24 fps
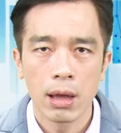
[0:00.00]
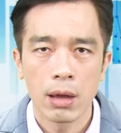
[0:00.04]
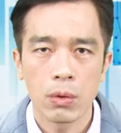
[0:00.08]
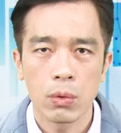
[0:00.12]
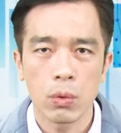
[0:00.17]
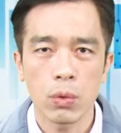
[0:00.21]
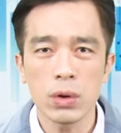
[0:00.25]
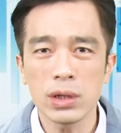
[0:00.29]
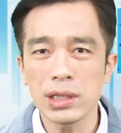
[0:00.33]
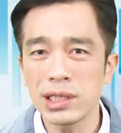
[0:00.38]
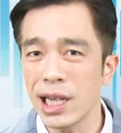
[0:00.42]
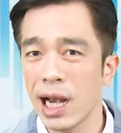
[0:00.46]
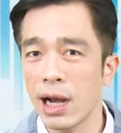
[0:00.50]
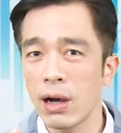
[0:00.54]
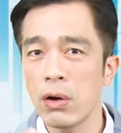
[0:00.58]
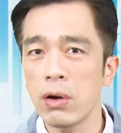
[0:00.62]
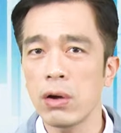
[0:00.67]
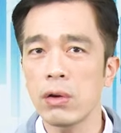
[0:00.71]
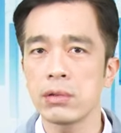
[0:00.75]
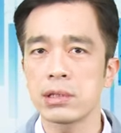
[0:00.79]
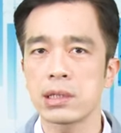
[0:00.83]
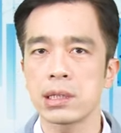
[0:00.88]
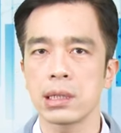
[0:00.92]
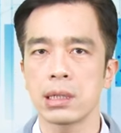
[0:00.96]
我想
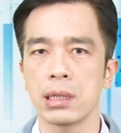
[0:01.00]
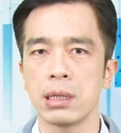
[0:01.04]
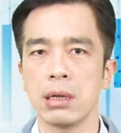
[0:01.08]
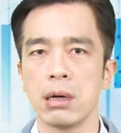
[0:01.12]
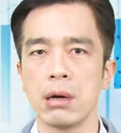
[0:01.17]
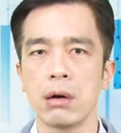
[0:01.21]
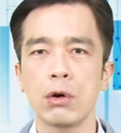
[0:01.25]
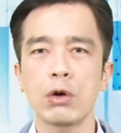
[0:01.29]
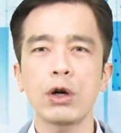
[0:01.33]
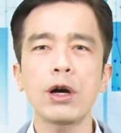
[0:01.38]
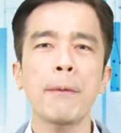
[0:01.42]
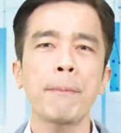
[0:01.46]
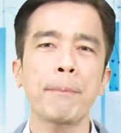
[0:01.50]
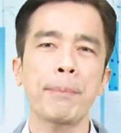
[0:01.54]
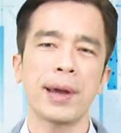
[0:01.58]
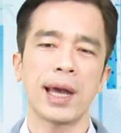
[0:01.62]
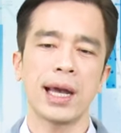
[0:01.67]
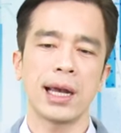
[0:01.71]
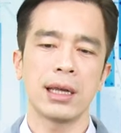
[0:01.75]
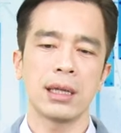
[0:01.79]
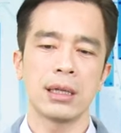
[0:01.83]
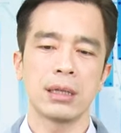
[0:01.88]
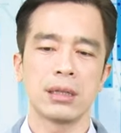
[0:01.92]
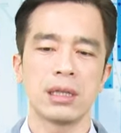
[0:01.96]
后者会
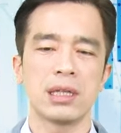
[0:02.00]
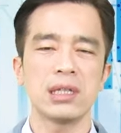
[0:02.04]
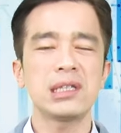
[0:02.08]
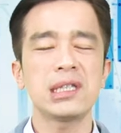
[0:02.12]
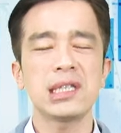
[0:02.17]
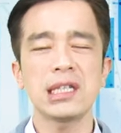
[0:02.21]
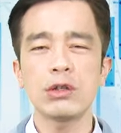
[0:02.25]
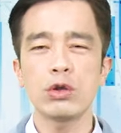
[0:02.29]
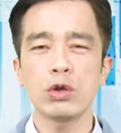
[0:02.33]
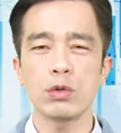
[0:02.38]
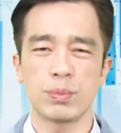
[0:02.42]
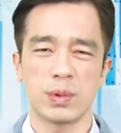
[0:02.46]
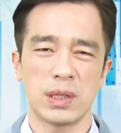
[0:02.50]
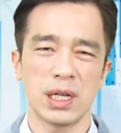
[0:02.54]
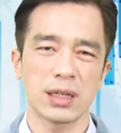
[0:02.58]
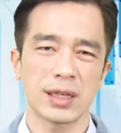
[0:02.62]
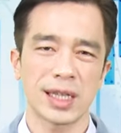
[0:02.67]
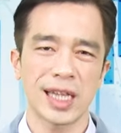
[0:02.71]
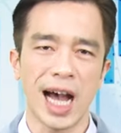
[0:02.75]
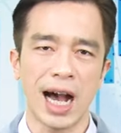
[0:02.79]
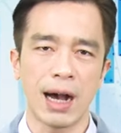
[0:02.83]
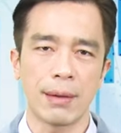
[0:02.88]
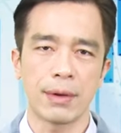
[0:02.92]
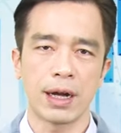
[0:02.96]
赔的几率比较
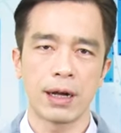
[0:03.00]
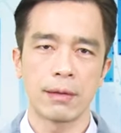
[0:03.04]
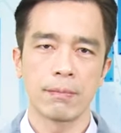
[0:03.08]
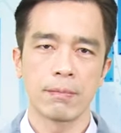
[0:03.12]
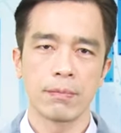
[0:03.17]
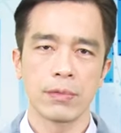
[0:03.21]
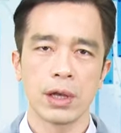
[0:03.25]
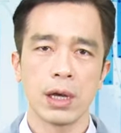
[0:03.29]
大吧。